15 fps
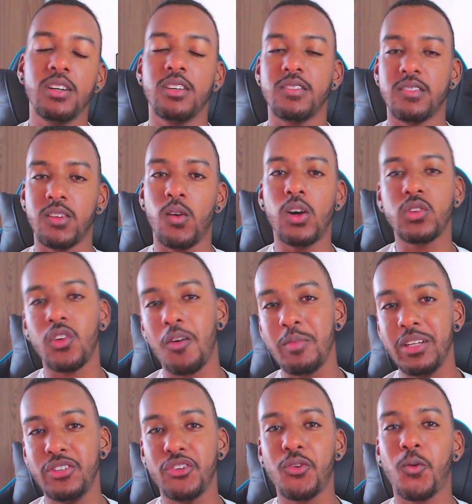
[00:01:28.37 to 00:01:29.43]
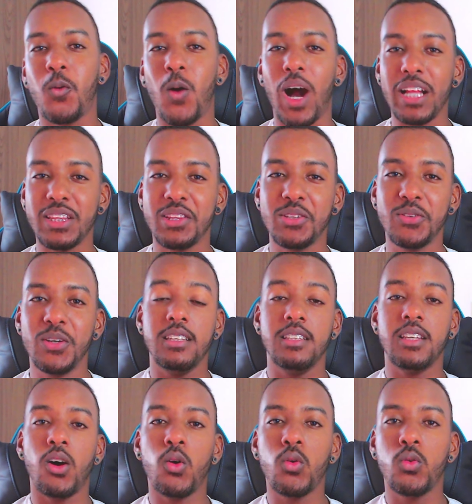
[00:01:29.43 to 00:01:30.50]
são atualmente quatro e
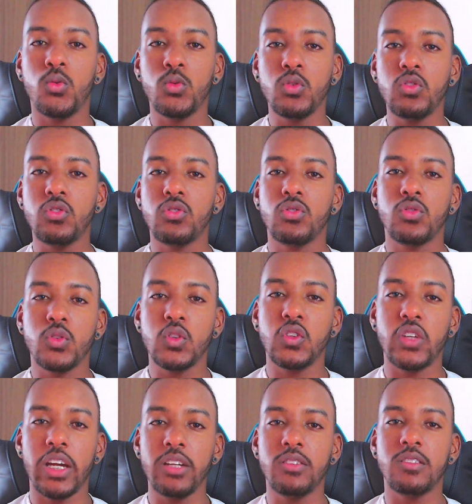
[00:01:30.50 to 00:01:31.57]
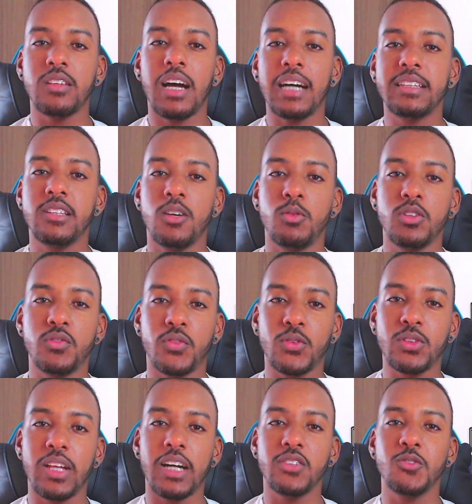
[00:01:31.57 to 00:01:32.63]
alguns sujeitos a ter uma
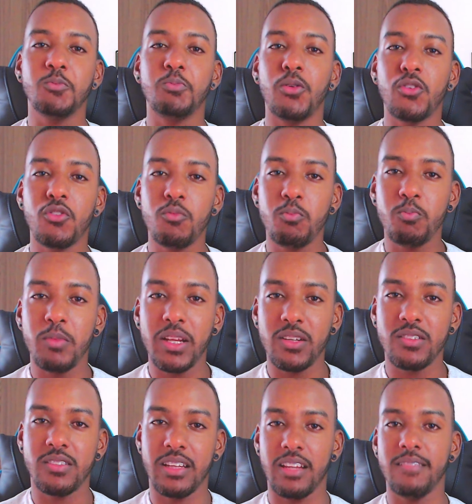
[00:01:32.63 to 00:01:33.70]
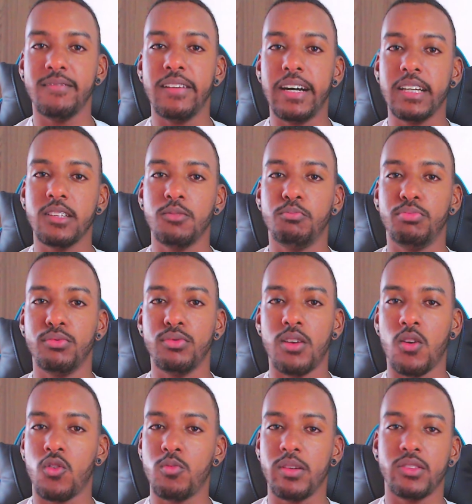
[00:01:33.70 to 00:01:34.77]
dificuldade um pouco menos elevada por
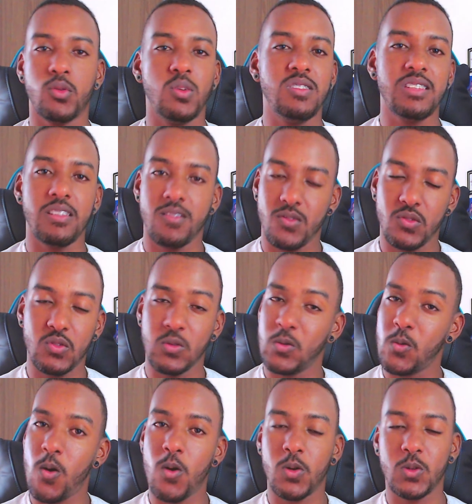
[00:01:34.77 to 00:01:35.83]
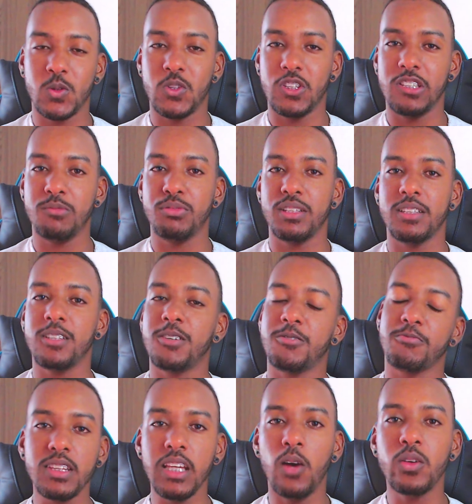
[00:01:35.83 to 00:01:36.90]
alguma atualização do jogo, algo do tipo,
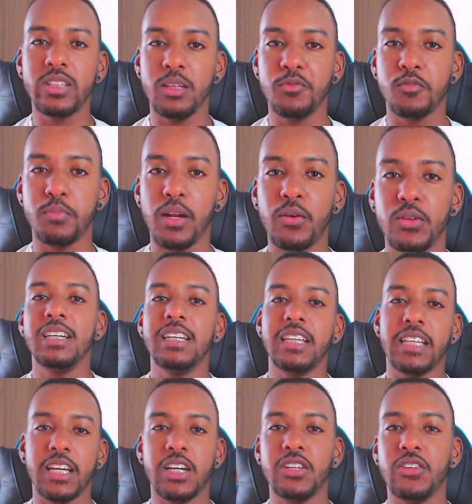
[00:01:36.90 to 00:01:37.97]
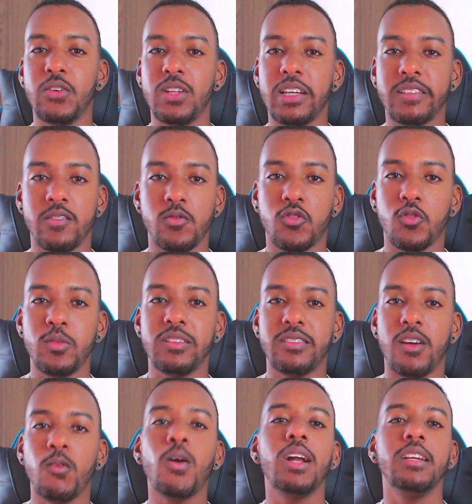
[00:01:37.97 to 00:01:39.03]
então é o que temos para hoje. Chega de enrolação, vamos
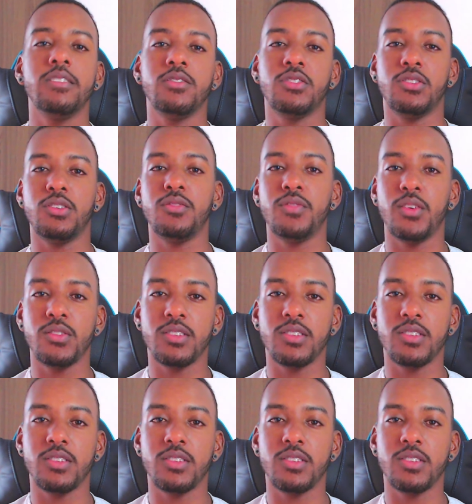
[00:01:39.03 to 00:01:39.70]
começar com a lista de troféus